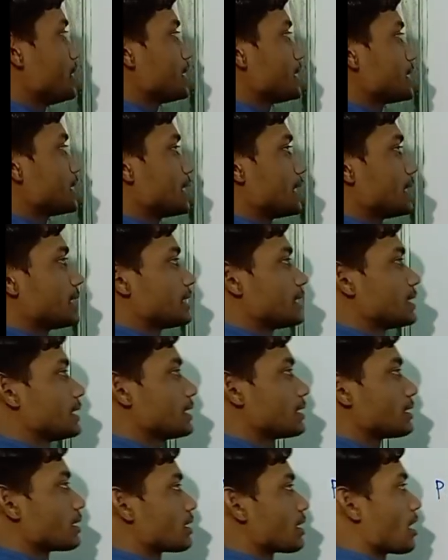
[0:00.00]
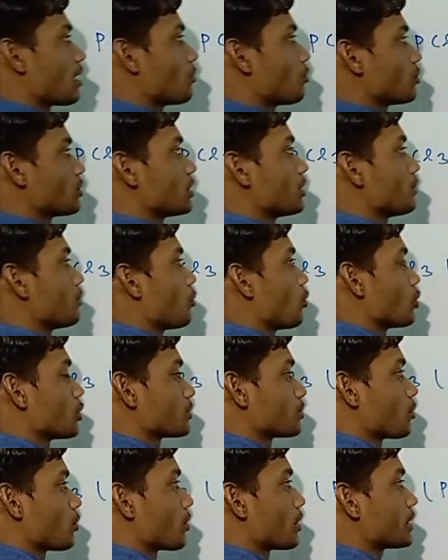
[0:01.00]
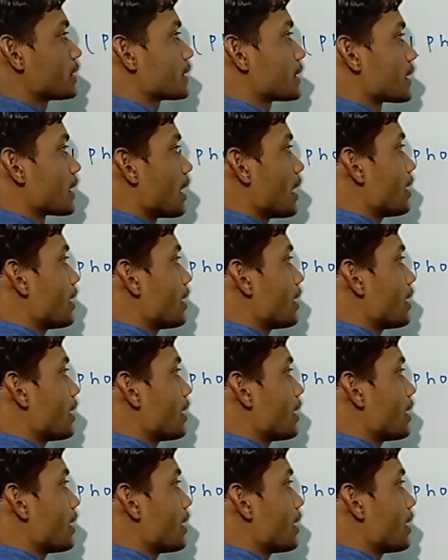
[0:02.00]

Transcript: पी सी एल थ्री का नाम हो गया फॉस्फोरस